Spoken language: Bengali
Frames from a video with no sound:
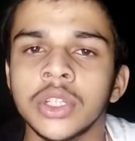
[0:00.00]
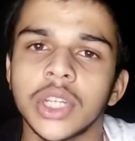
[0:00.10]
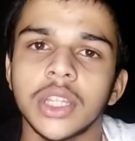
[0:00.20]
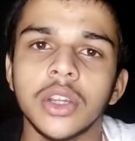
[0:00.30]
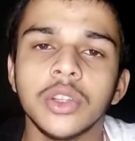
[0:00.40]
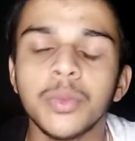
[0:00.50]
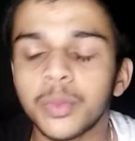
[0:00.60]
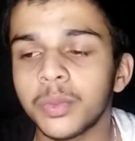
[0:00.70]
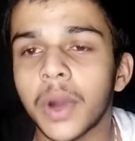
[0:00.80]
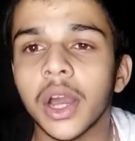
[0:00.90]
সাধারণত
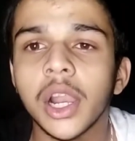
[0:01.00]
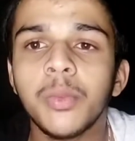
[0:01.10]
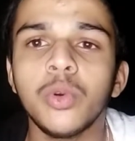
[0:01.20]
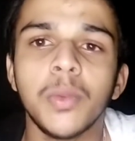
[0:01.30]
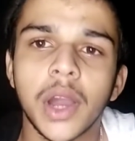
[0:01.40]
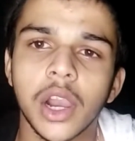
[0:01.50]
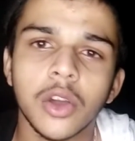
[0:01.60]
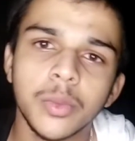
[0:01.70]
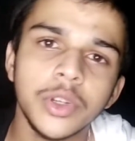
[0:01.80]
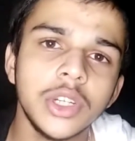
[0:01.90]
বাংলা পুরো বাংলা
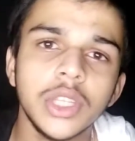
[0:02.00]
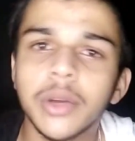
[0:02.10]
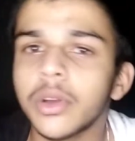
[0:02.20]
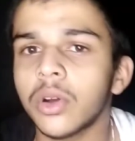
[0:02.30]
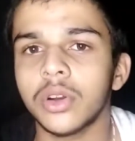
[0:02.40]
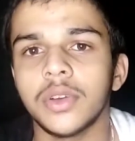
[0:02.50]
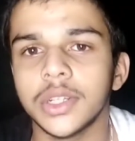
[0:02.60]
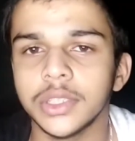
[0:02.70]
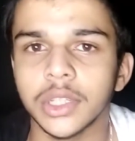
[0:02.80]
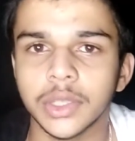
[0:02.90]
কমিউনিটিতে আমরা
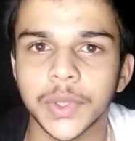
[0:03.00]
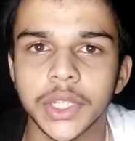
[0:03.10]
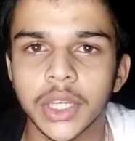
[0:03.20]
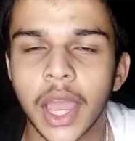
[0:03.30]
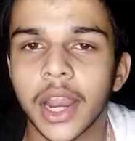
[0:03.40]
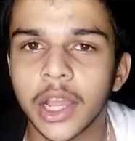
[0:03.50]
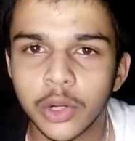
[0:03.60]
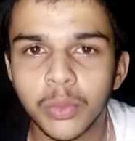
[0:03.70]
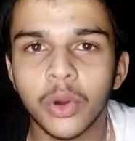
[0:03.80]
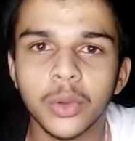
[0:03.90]
কন্ট্রোভার্সি দেখতে পারি আর
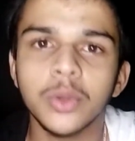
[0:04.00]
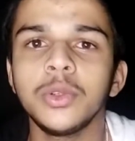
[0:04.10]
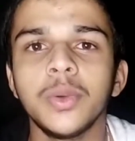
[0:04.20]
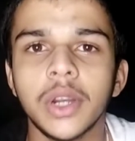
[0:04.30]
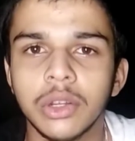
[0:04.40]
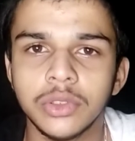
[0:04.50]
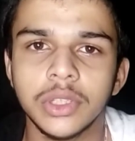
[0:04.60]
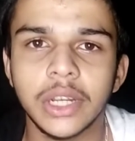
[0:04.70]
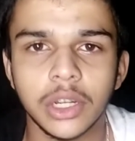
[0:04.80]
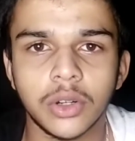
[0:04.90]
এখন বড় ইউটিউবাররাও
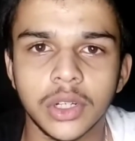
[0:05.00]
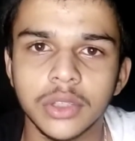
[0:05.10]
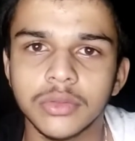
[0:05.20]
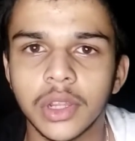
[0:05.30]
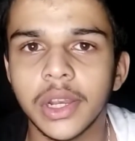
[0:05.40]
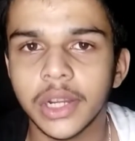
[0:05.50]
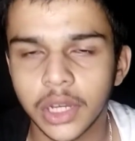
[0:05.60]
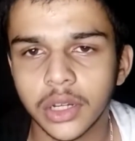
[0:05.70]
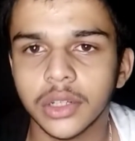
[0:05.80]
যদি এটা করে তাহলে এটা